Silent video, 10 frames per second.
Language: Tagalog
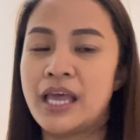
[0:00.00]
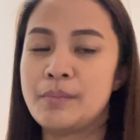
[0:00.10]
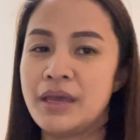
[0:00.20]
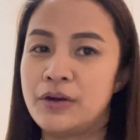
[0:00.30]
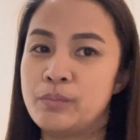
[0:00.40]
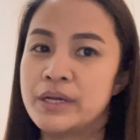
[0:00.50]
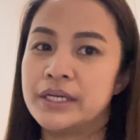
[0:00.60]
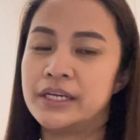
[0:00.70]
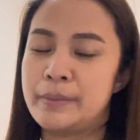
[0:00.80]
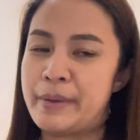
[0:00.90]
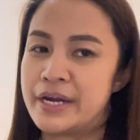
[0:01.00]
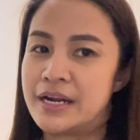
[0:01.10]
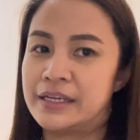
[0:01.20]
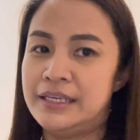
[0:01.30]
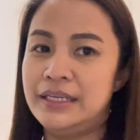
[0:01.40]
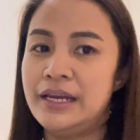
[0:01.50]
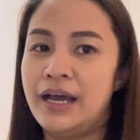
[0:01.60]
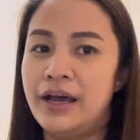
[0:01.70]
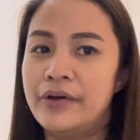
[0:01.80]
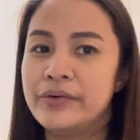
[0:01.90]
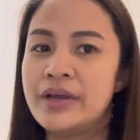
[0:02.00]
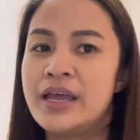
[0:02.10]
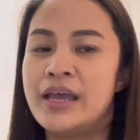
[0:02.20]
ay merong magre-repair ng ilaw,